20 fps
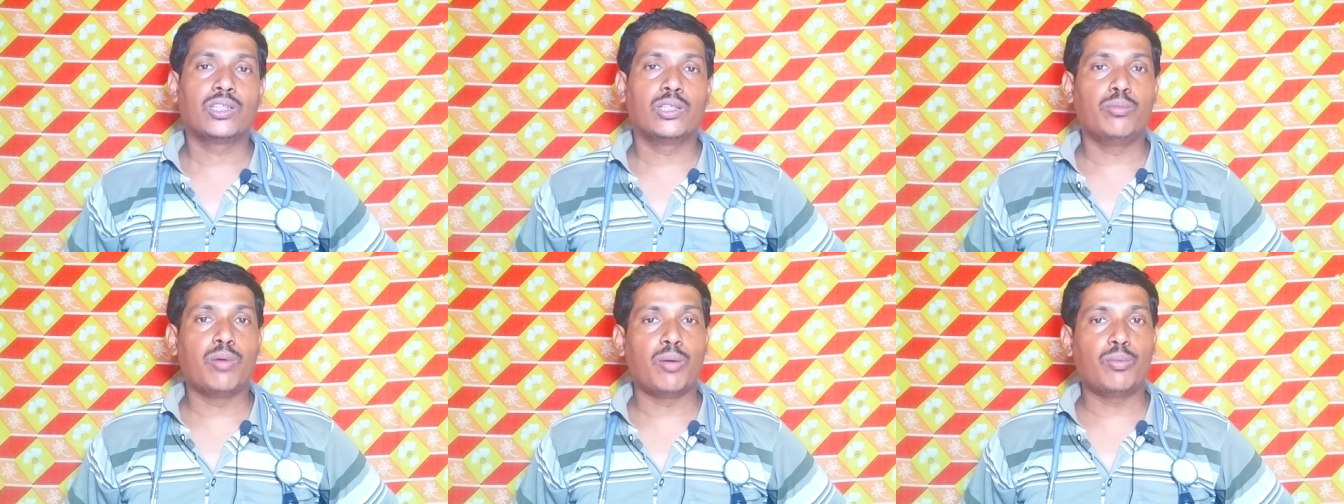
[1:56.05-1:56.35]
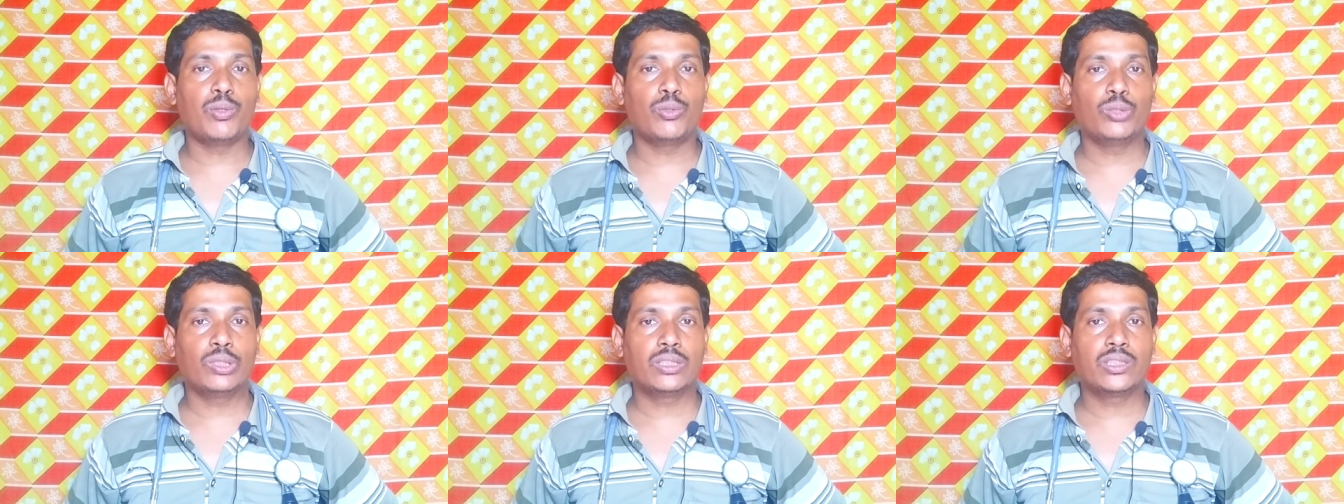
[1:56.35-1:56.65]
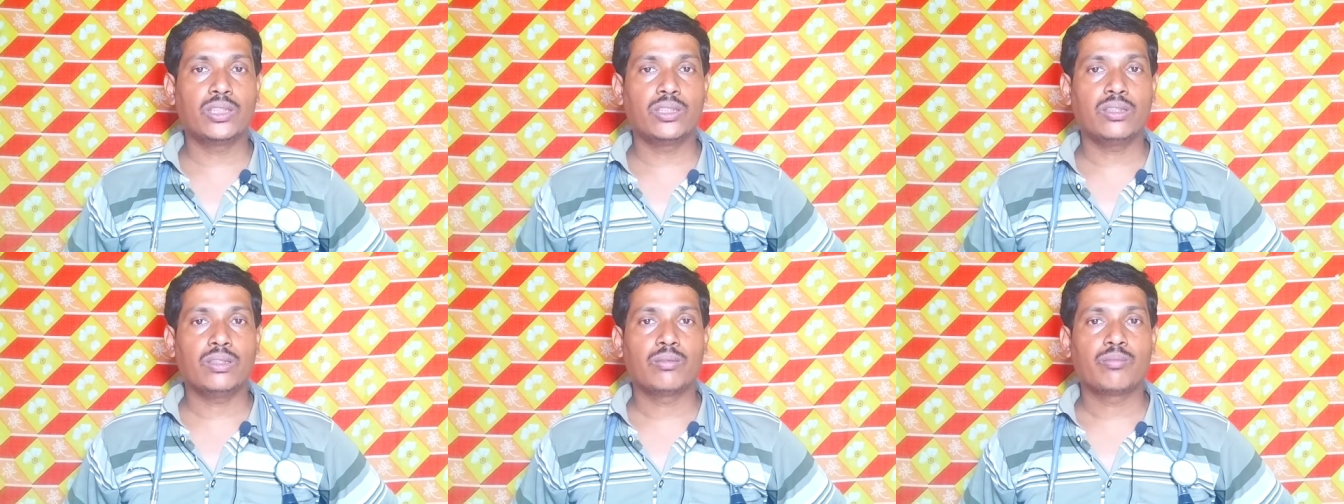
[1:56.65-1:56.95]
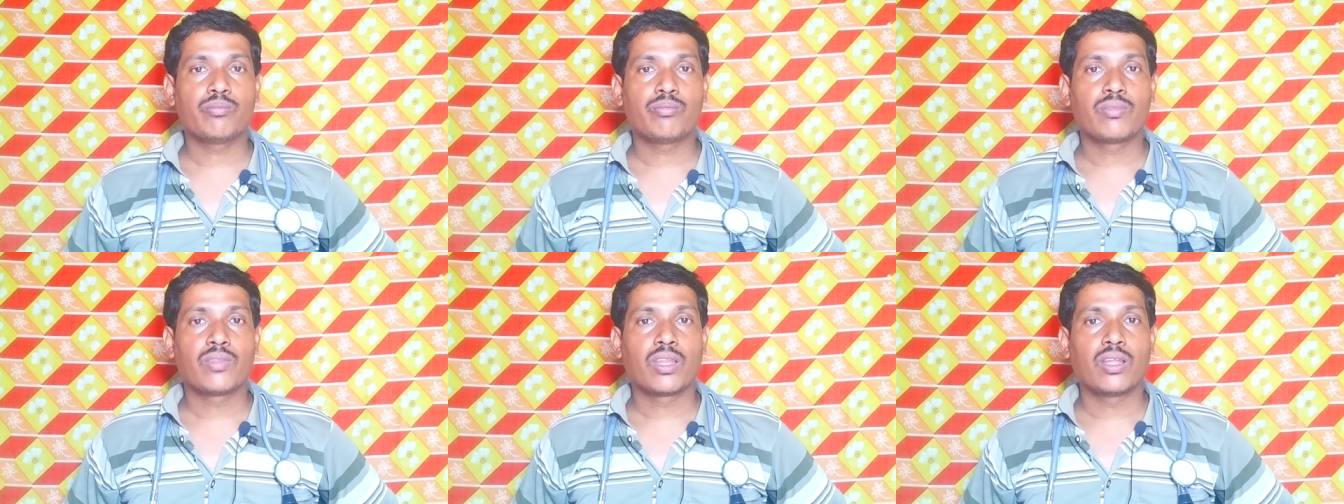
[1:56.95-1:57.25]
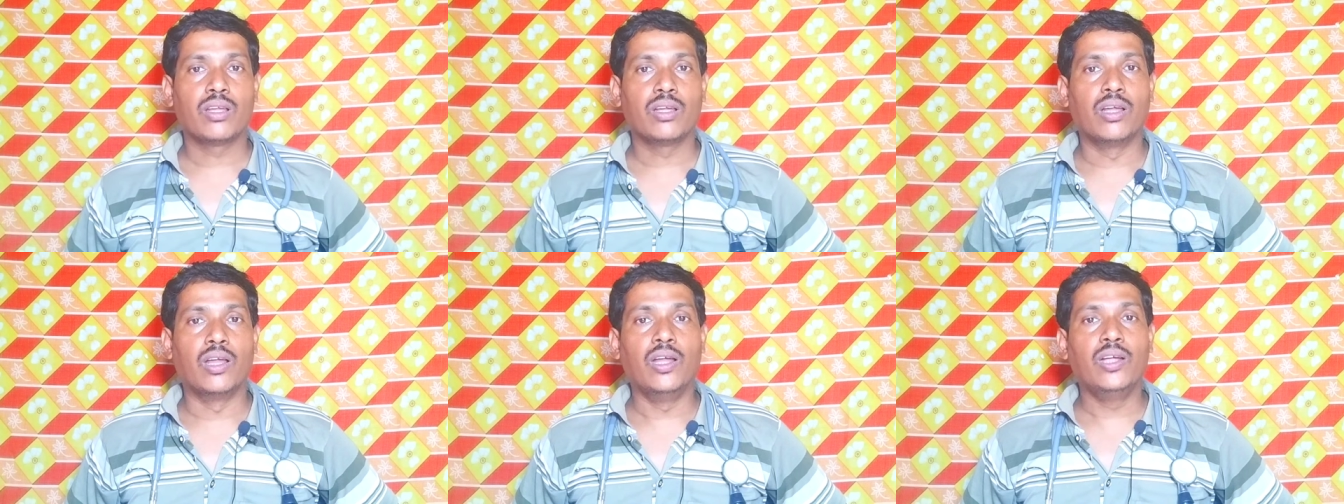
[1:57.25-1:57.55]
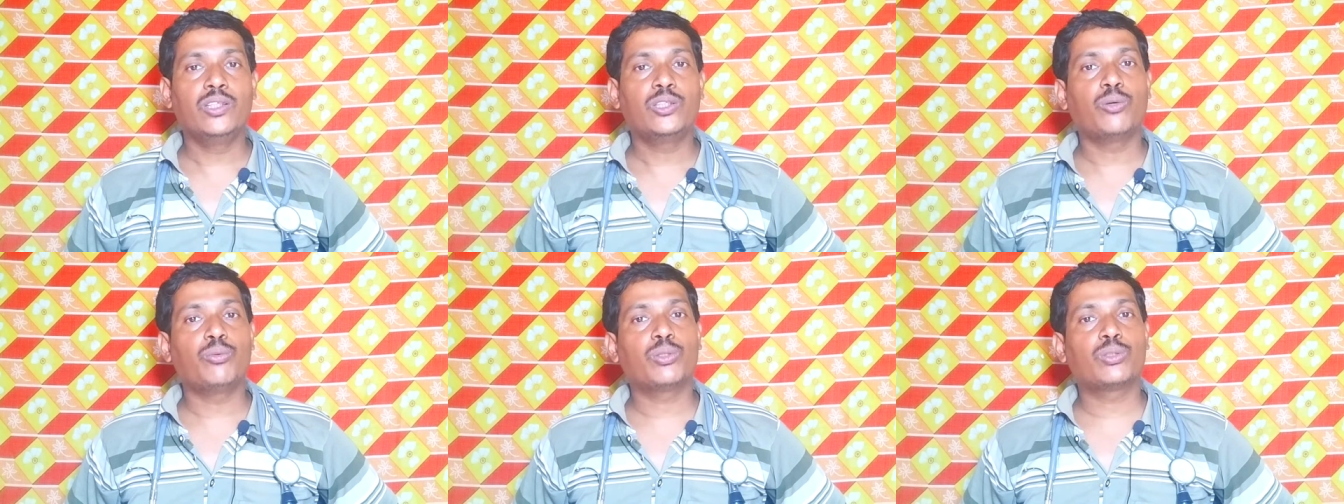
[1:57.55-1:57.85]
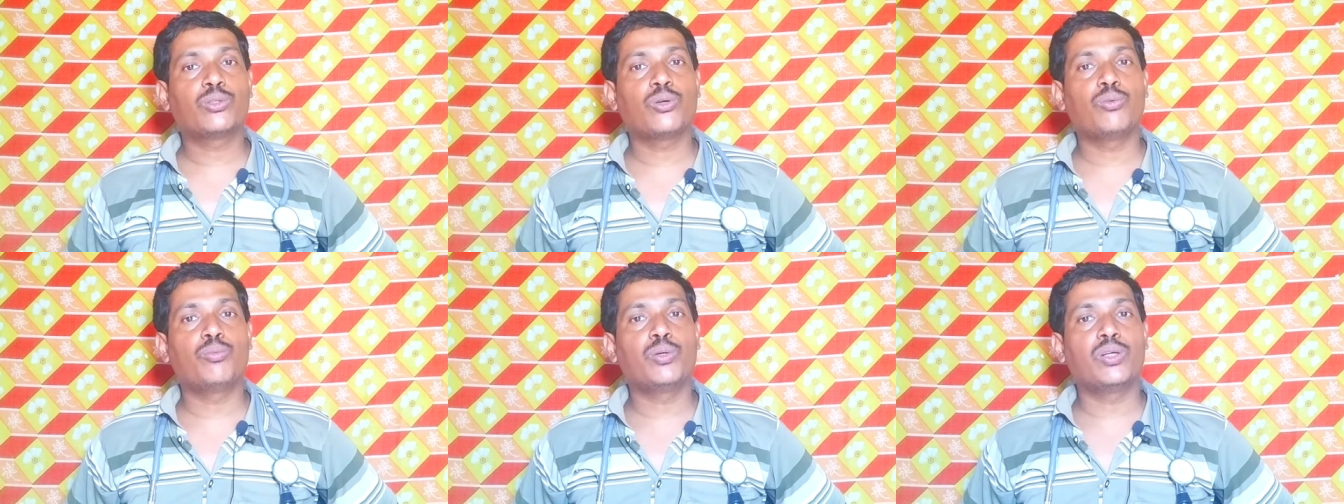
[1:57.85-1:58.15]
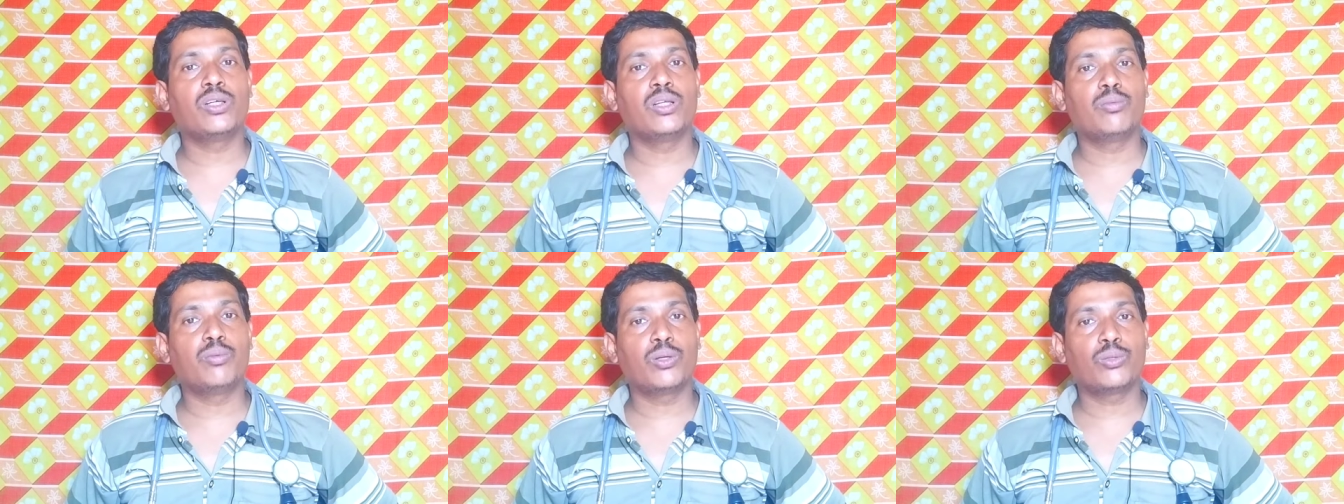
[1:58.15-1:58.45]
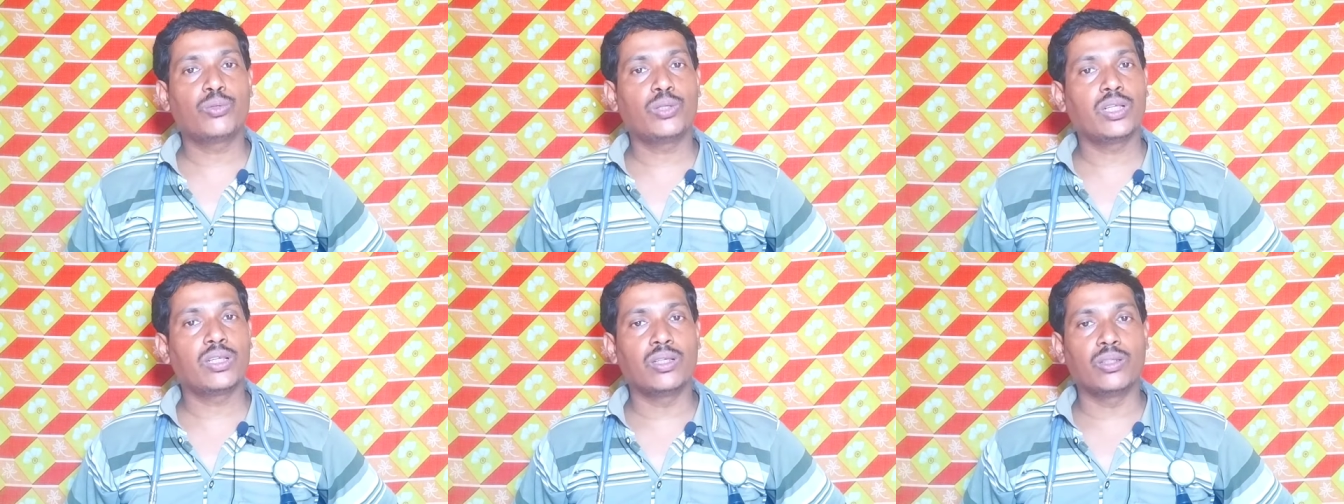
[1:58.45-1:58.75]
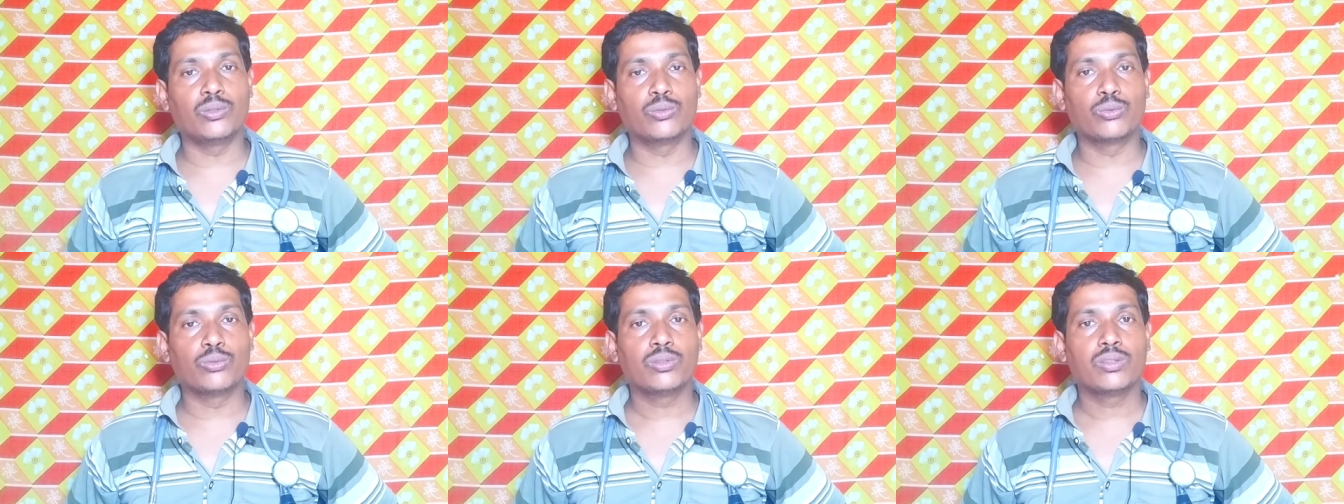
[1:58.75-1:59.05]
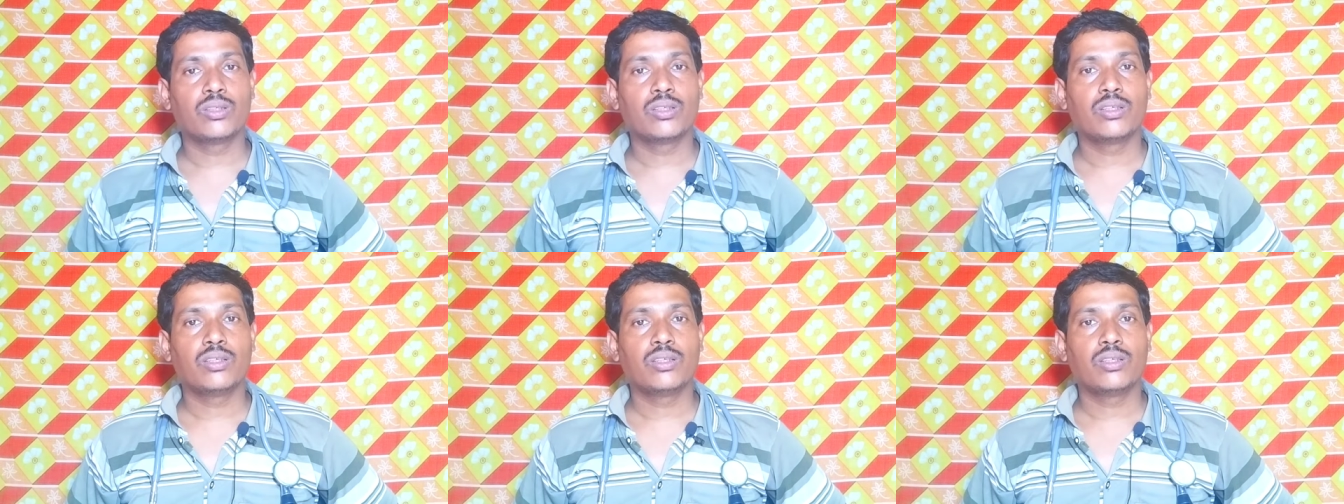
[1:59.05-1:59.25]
কিভাবে হচ্ছে এই সমস্ত উপরে নির্ভর করে কিন্তু